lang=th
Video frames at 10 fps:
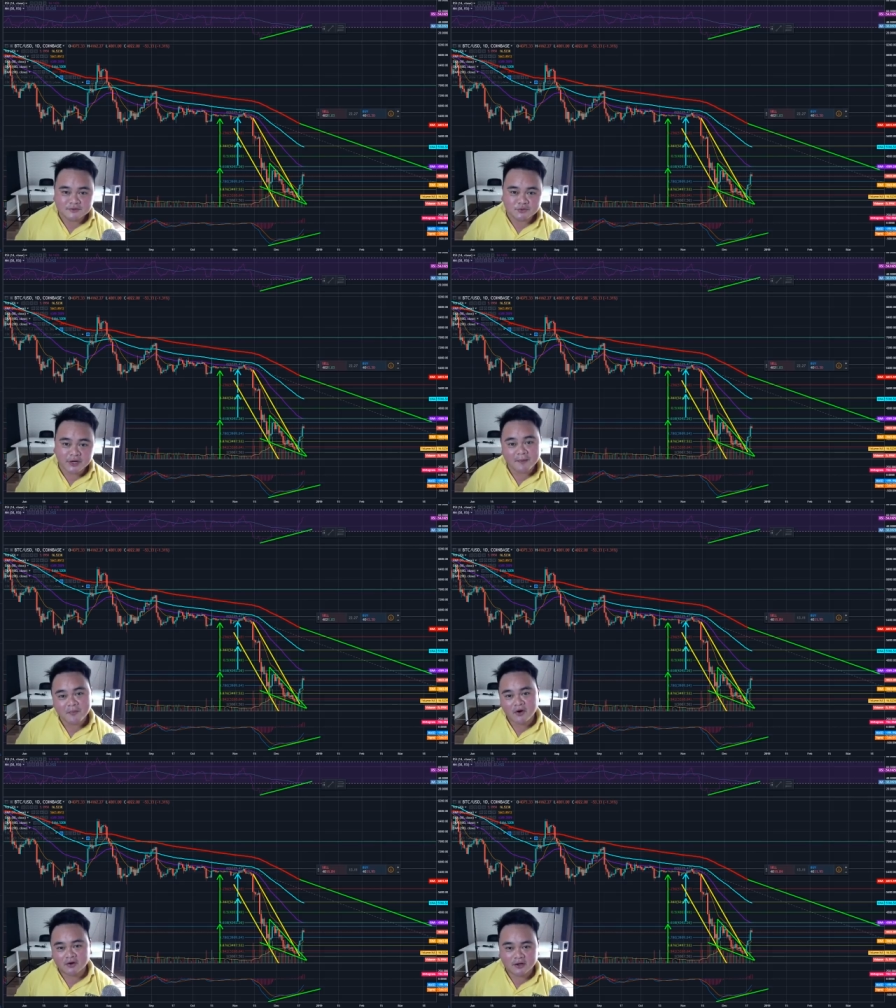สวัสดีครับ
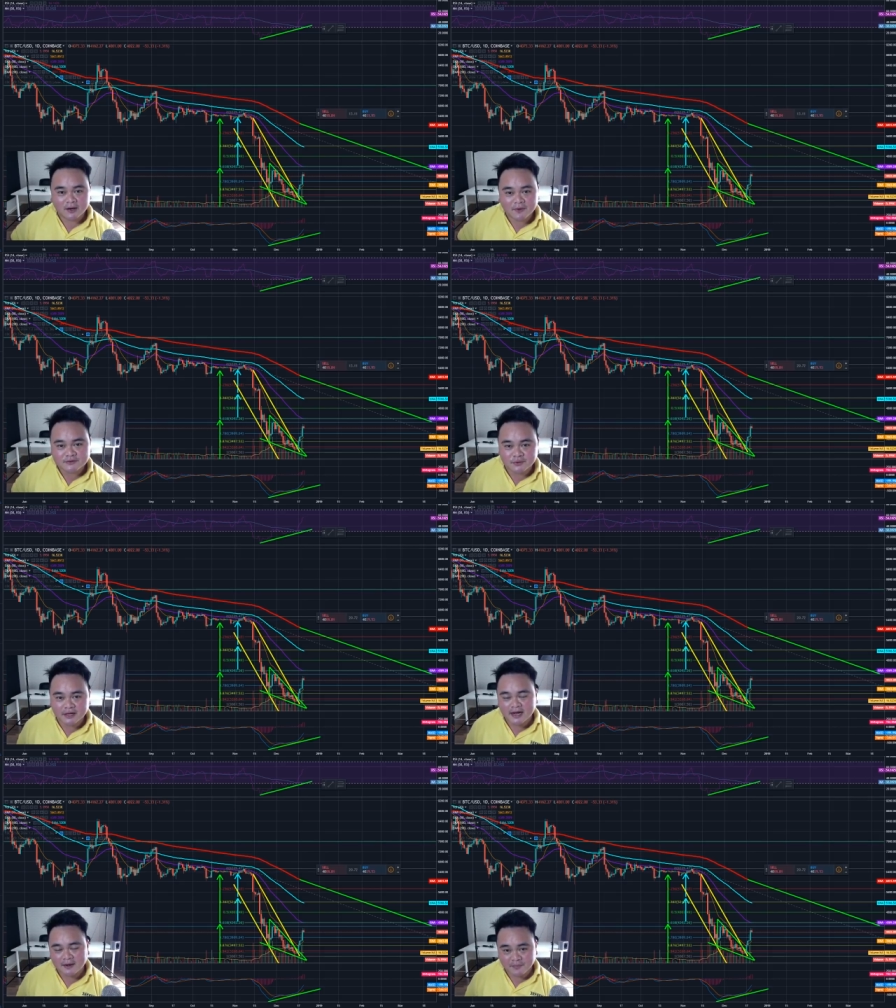ขอต้อนรับเข้าสู่
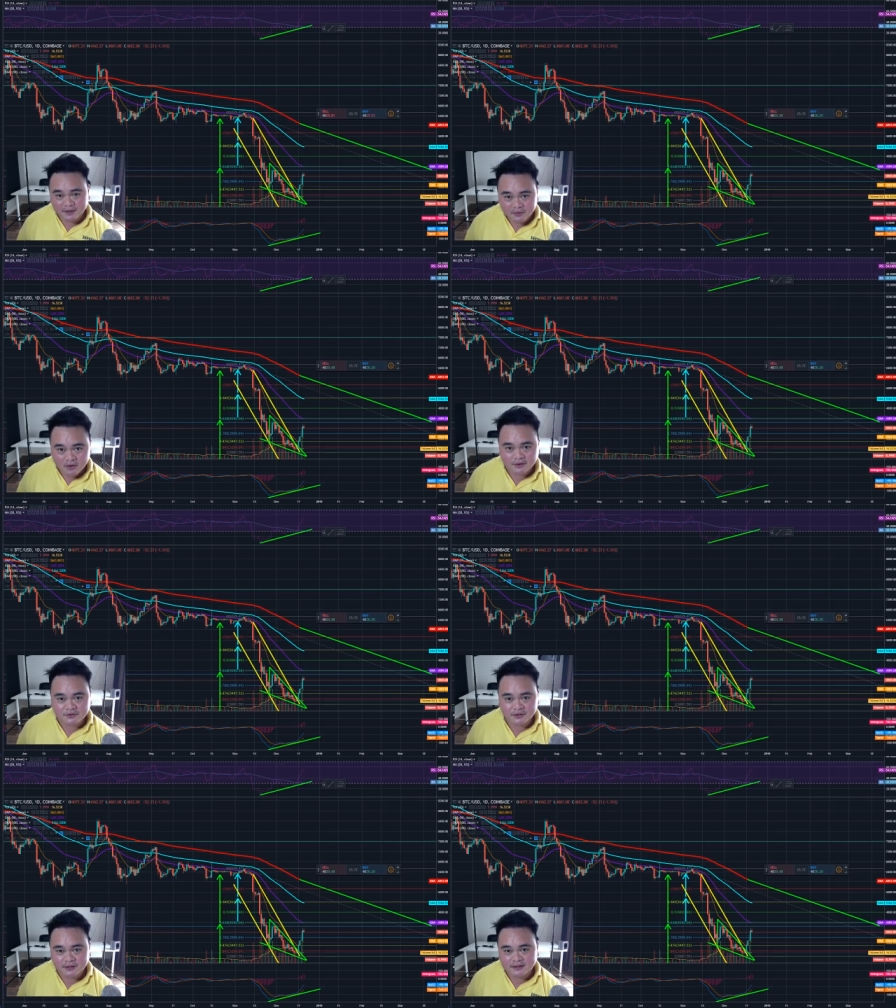รายการ Bitcoin
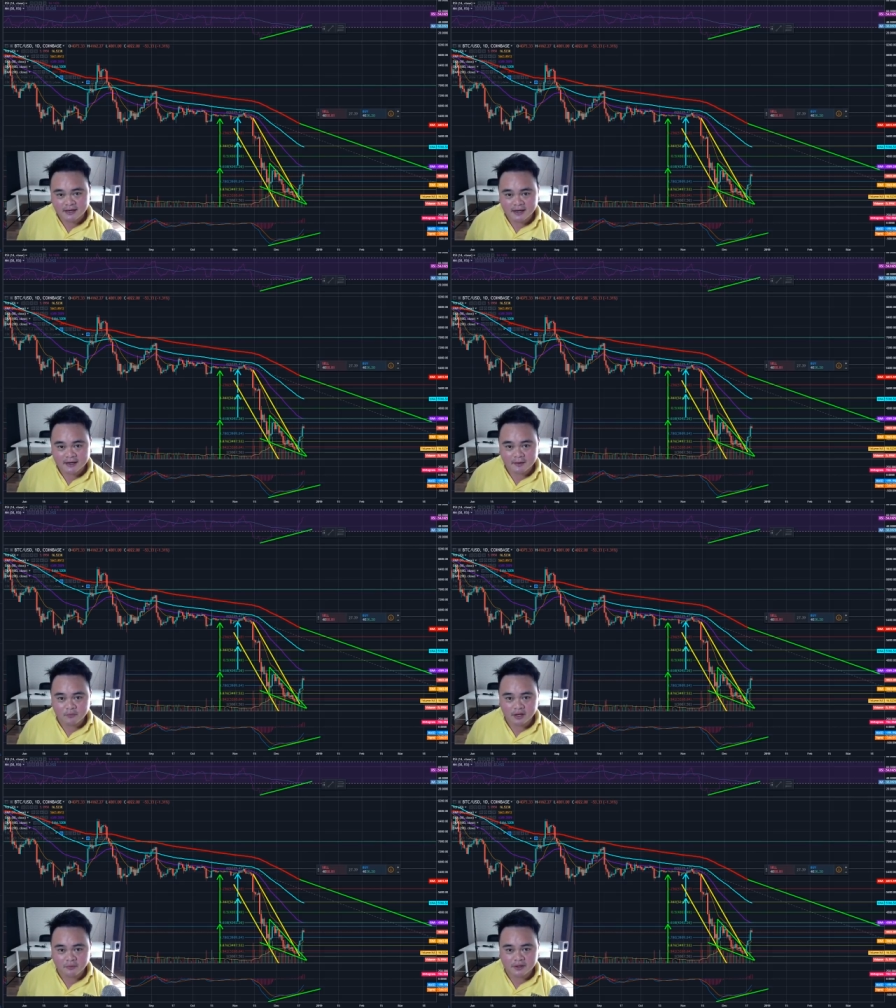Trader Thailand ครับ
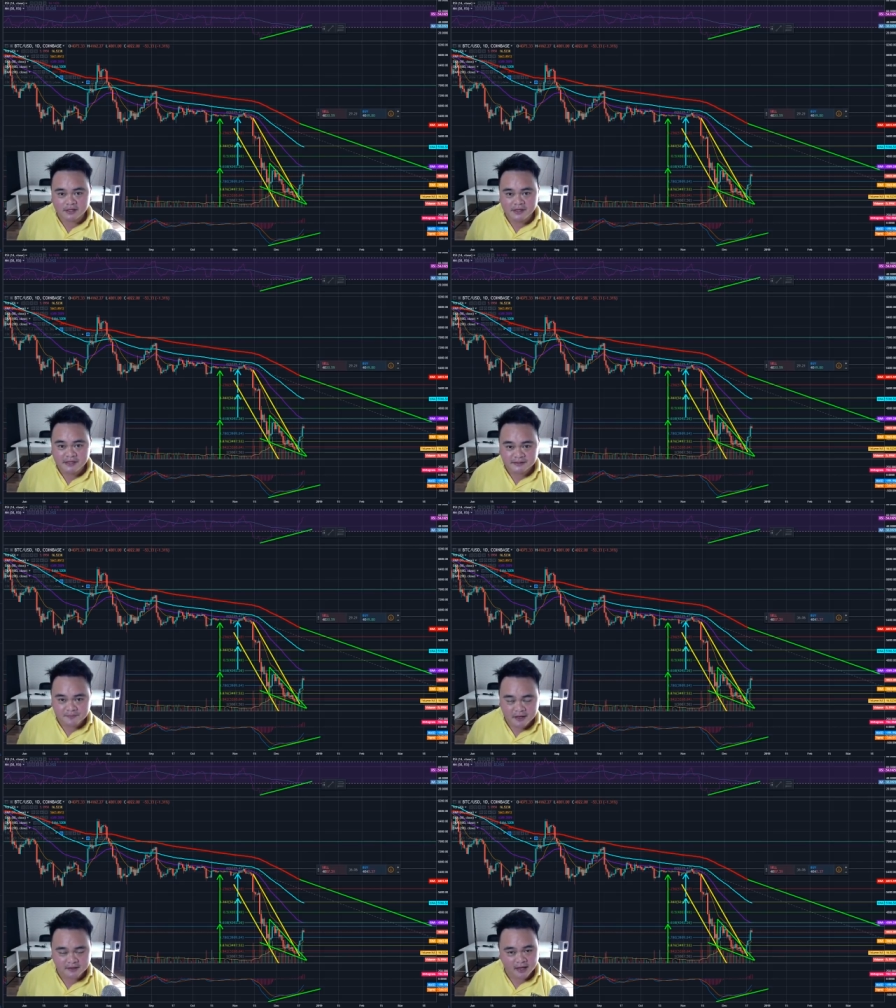วันนี้วันที่
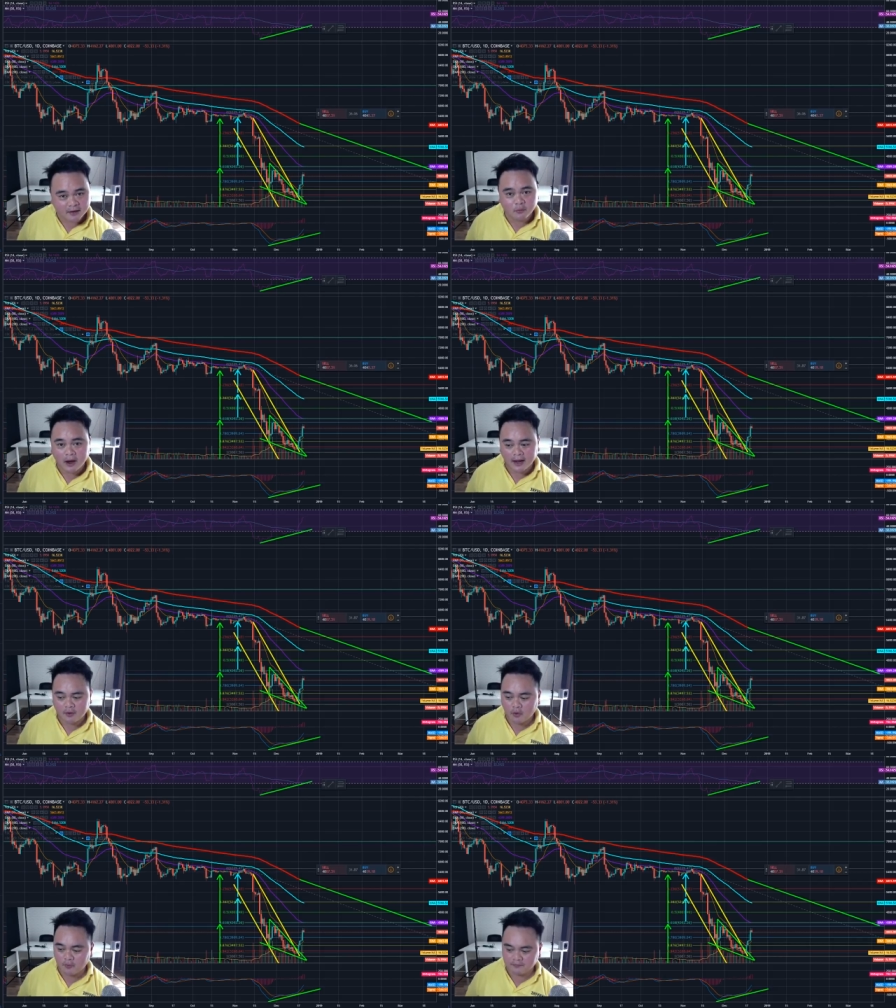21ธันวา
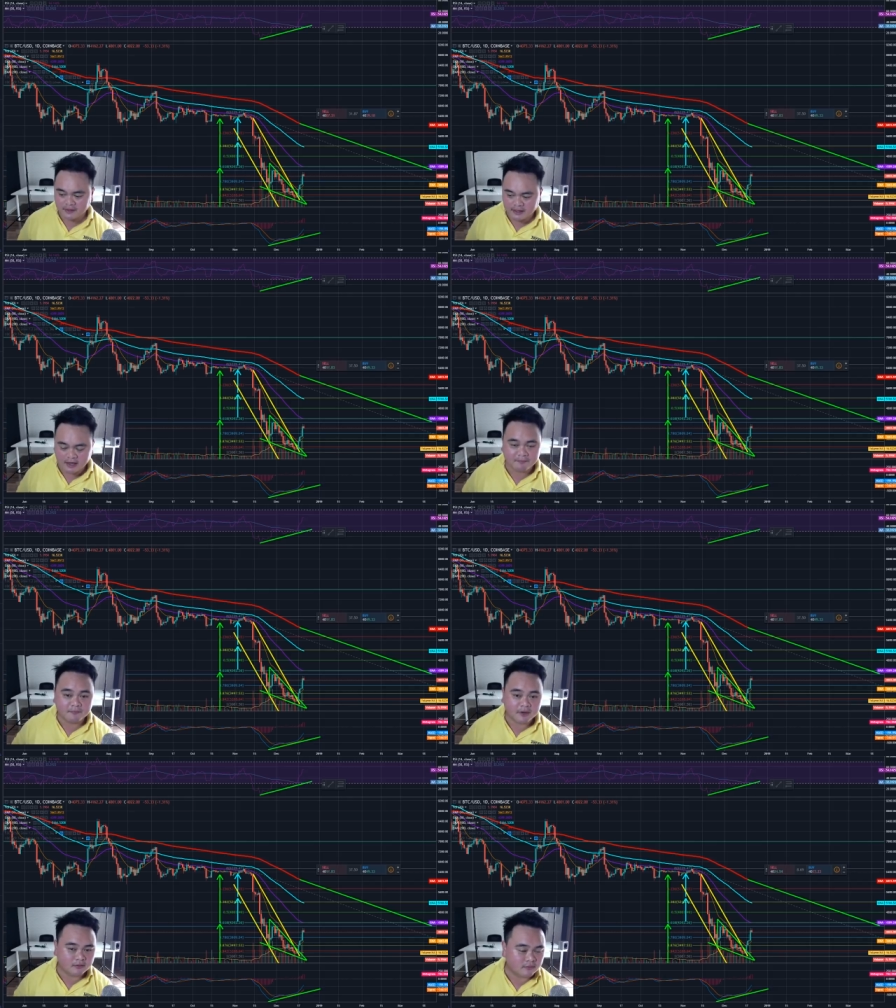คมนะครับ
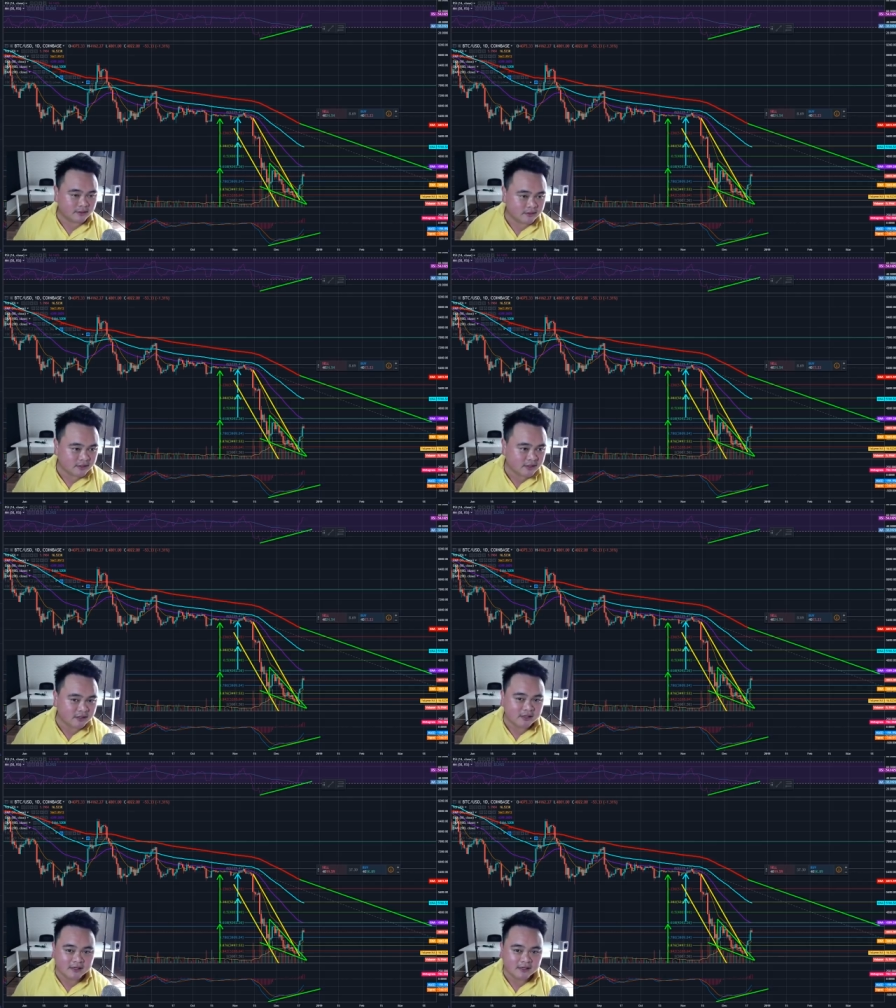เป็นวันที่